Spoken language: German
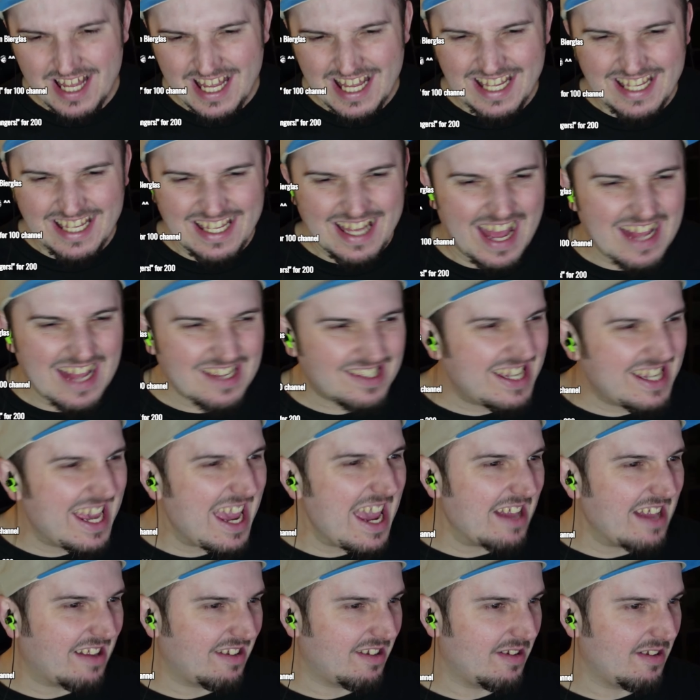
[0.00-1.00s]
Es
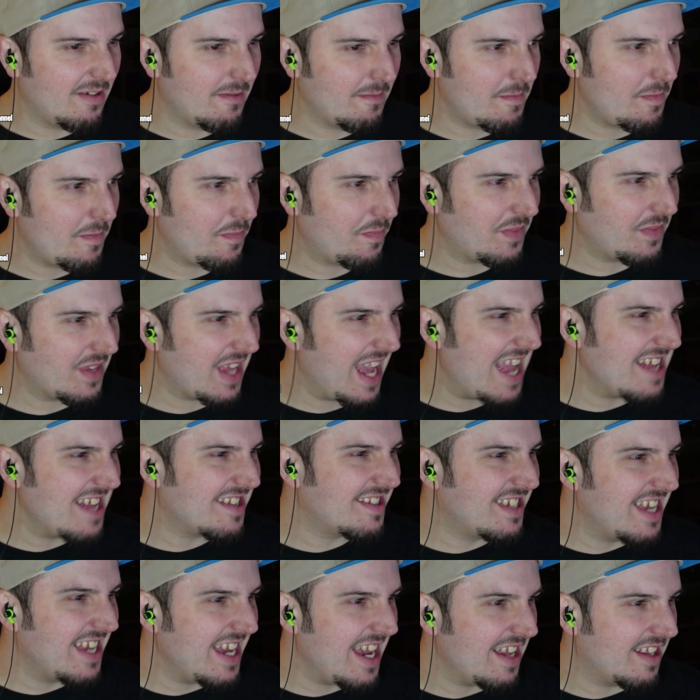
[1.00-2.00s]
geht. Es
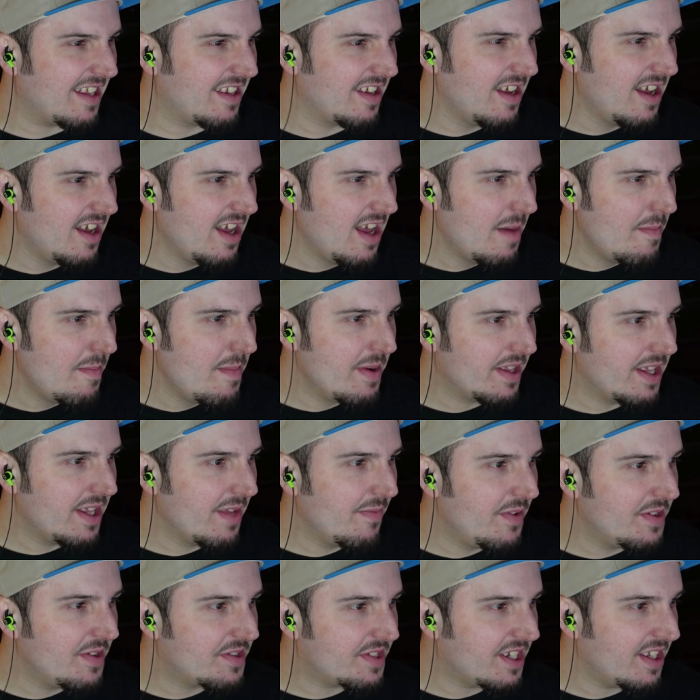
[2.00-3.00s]
geht. Mit einem
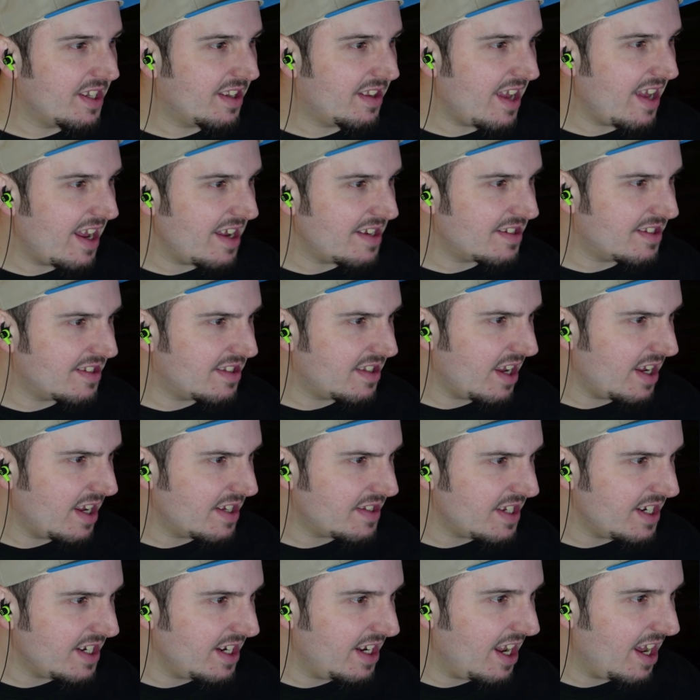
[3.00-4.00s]

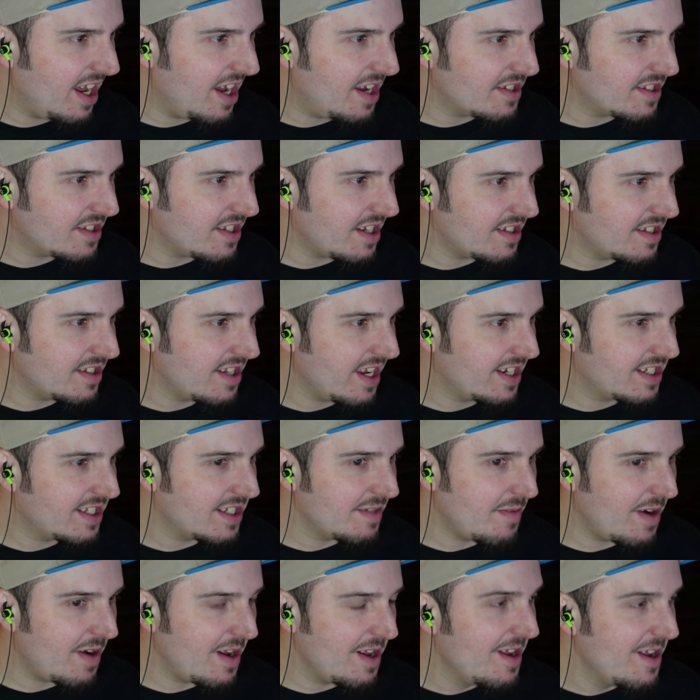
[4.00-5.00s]
Whisky-Testing-Glas das nächste
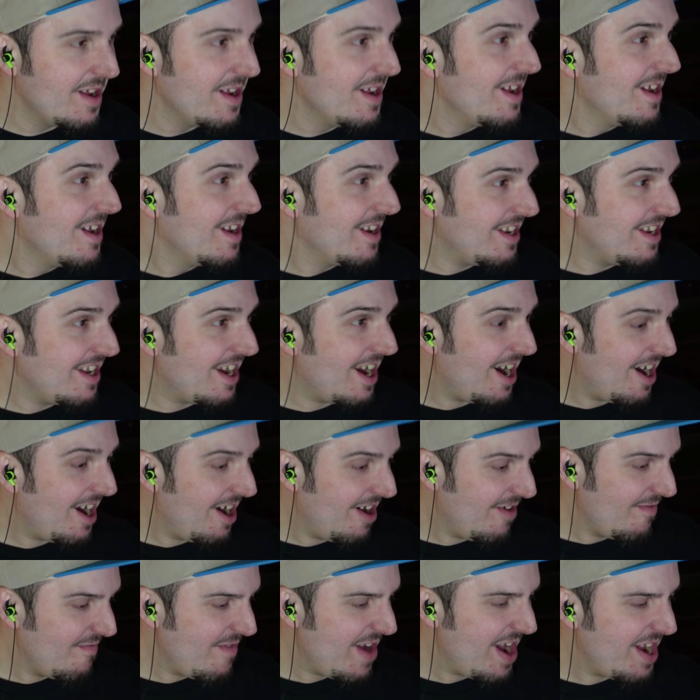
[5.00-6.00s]
Mal.
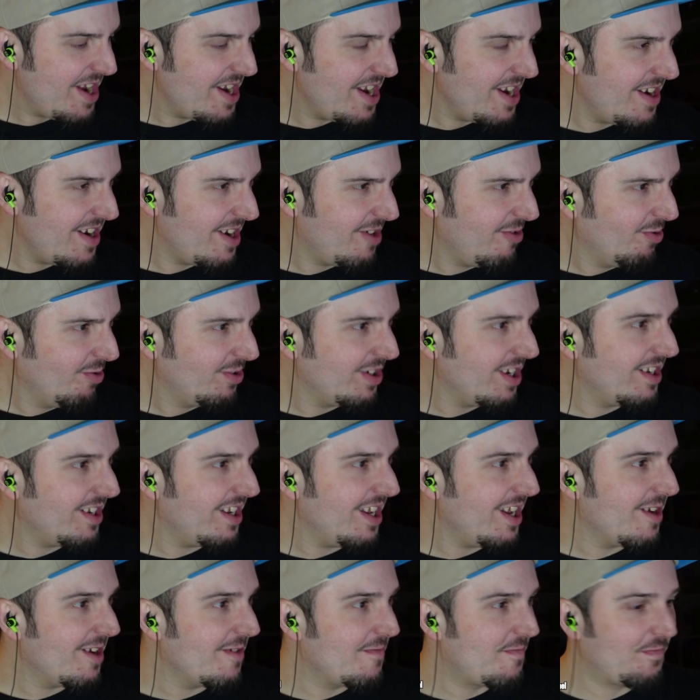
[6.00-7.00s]
Ja, wäre eine, gute
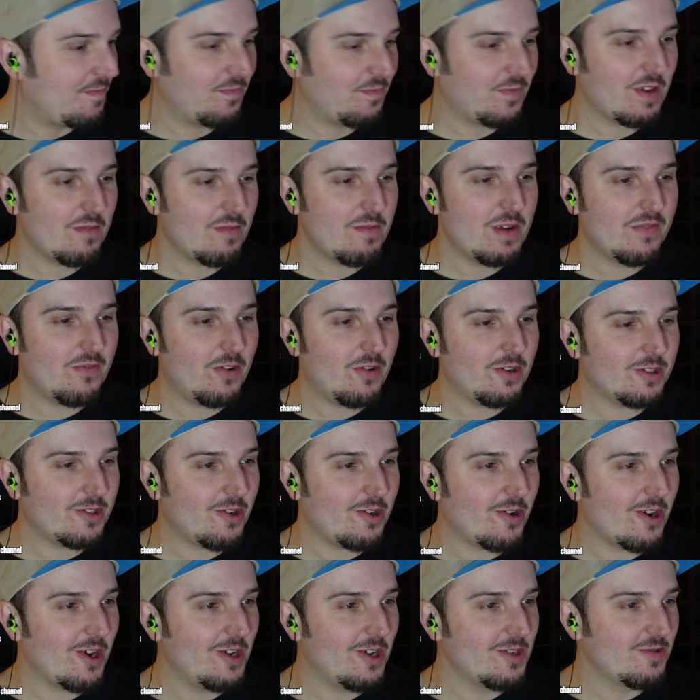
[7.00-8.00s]
Idee. Mit Wodka
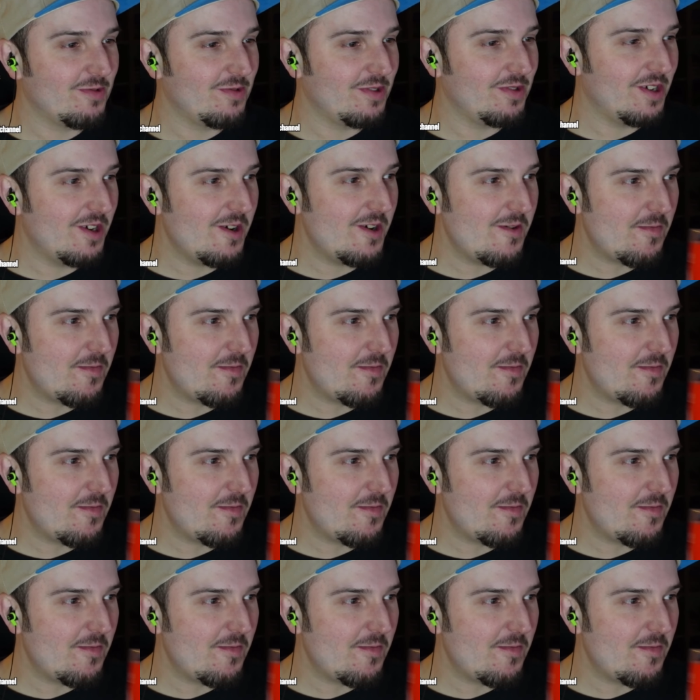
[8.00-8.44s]
oder so, ne?